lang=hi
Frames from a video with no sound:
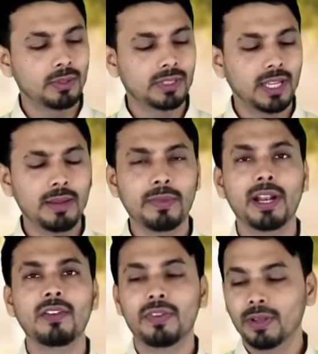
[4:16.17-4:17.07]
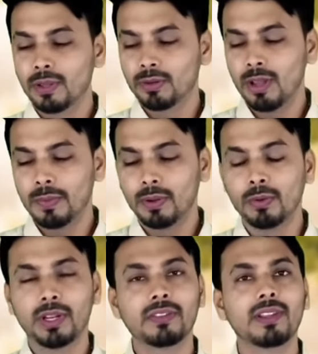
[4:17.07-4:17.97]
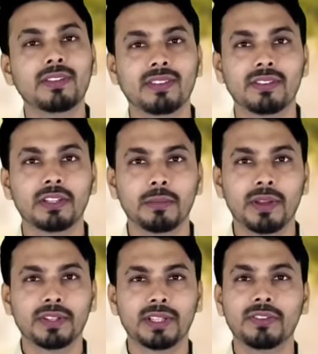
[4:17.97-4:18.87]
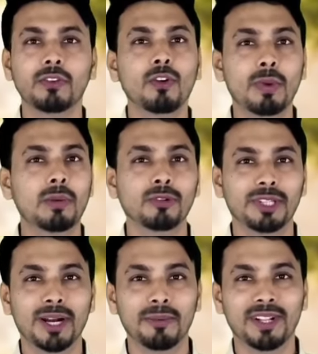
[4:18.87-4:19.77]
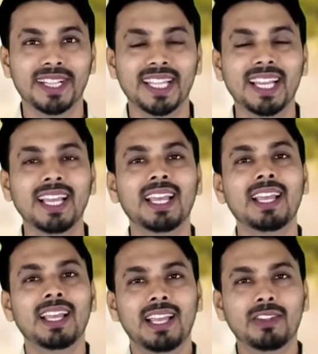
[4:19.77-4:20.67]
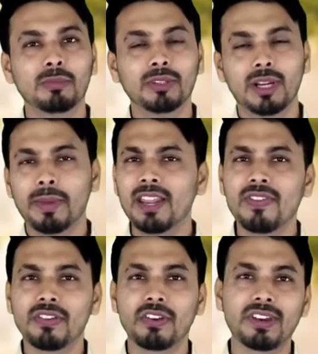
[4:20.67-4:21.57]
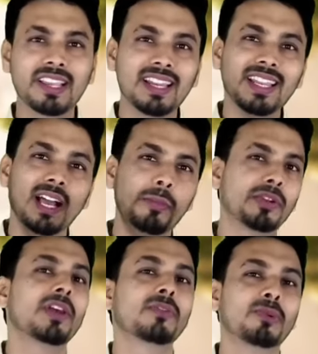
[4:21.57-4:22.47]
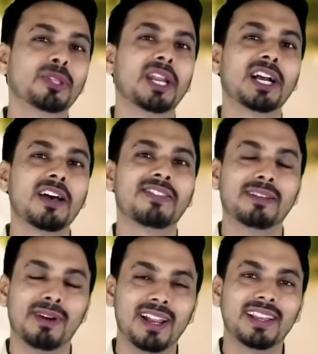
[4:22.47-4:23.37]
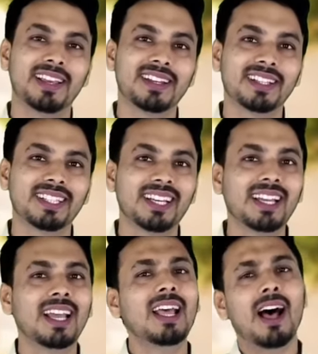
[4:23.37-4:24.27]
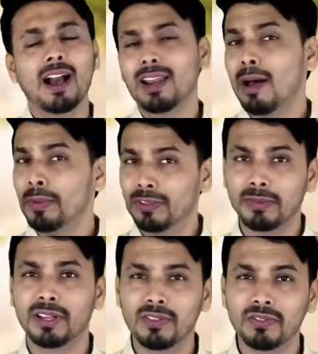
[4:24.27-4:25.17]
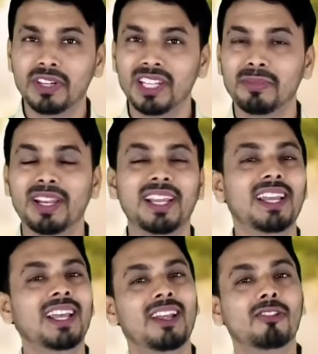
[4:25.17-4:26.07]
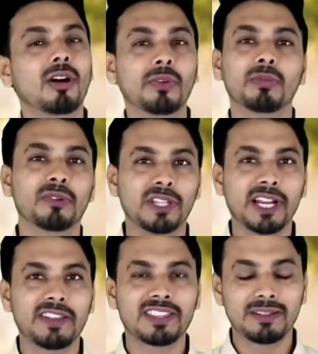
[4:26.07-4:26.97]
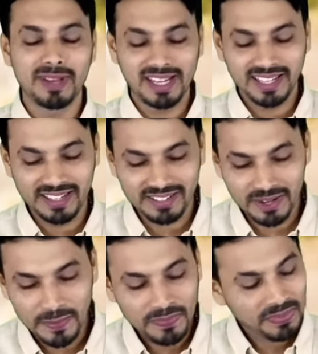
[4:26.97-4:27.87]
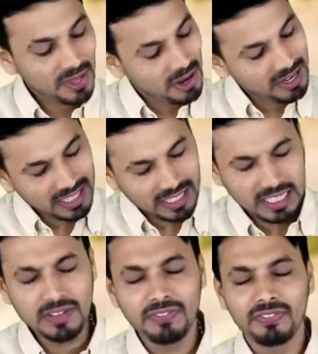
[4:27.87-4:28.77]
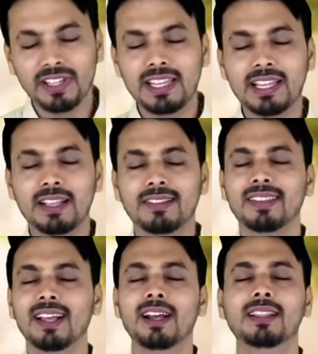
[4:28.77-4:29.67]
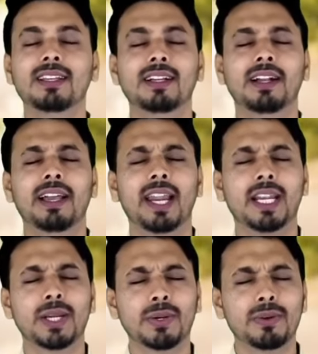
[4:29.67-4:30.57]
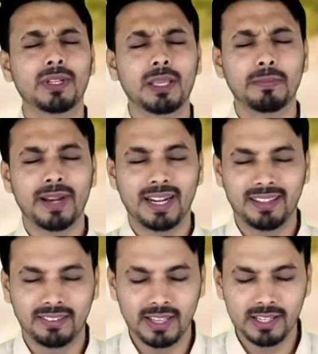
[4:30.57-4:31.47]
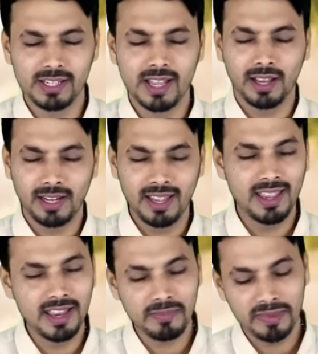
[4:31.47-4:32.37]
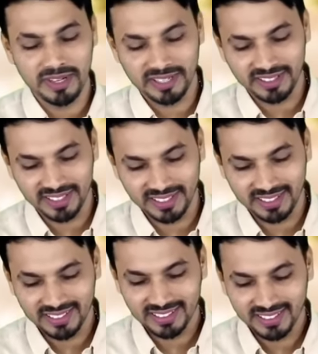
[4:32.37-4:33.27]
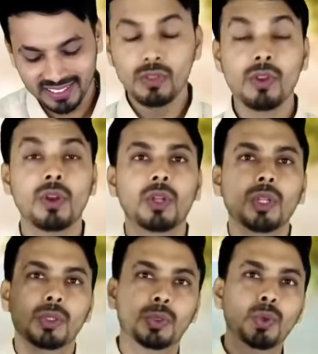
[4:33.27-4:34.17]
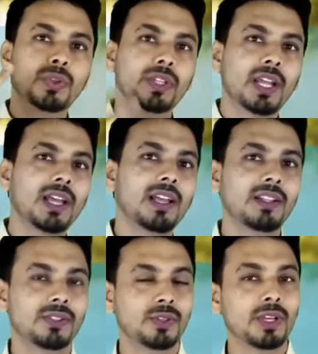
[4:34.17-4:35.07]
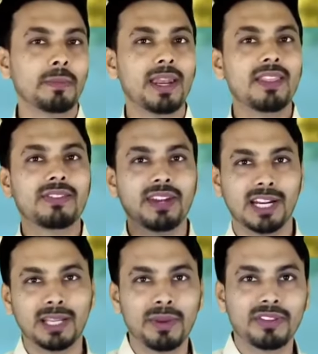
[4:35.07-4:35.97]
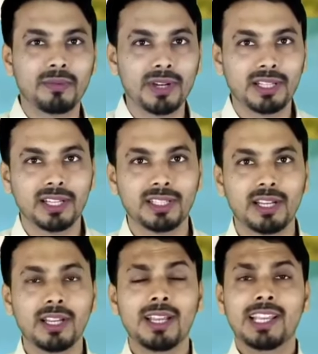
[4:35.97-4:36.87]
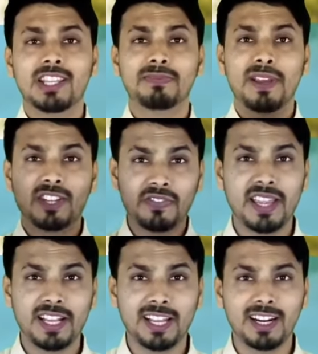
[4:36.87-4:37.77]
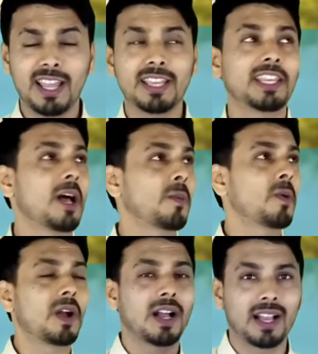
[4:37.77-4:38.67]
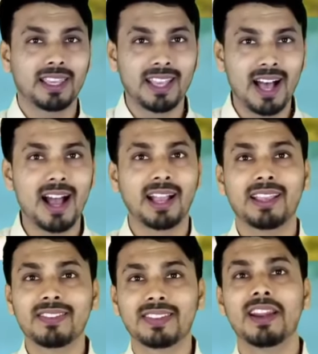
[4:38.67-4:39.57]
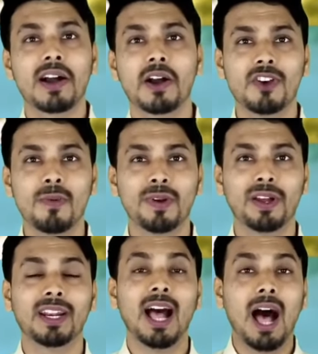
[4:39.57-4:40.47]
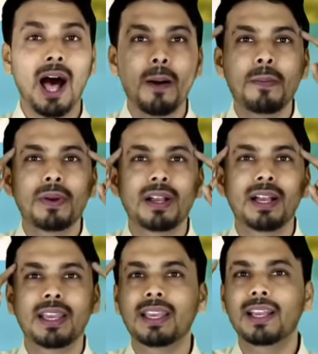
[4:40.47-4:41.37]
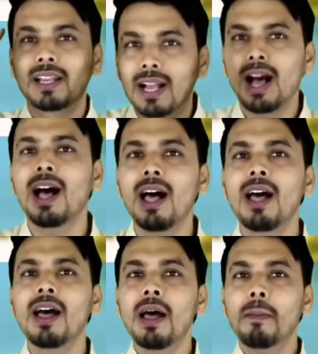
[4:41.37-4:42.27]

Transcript: ये होता है मिडिल फिंगर को आप अंगूठे से इस तरह से दबा सकते हैं इसे कुबेर मुद्रा बोलते हैं इस मुद्रा मैनिफेस्टेशन के लिए हमेशा इस मुद्रा का इस्तेमाल किया जाता है अगर आप इसमें कंफर्टेबल हैं तो आप इस मुद्रा का इस्तेमाल कीजिए और डीप फीलिंग के साथ ग्रैटिट्यूड की प्रैक्टिस कीजिए अगले एक मिनट तक दूसरा जो कि मैंने स्टार्टिंग में समझा दिया था स्पेसिफाई करना है कि आपको क्या किस तरह का जॉब करना है आपका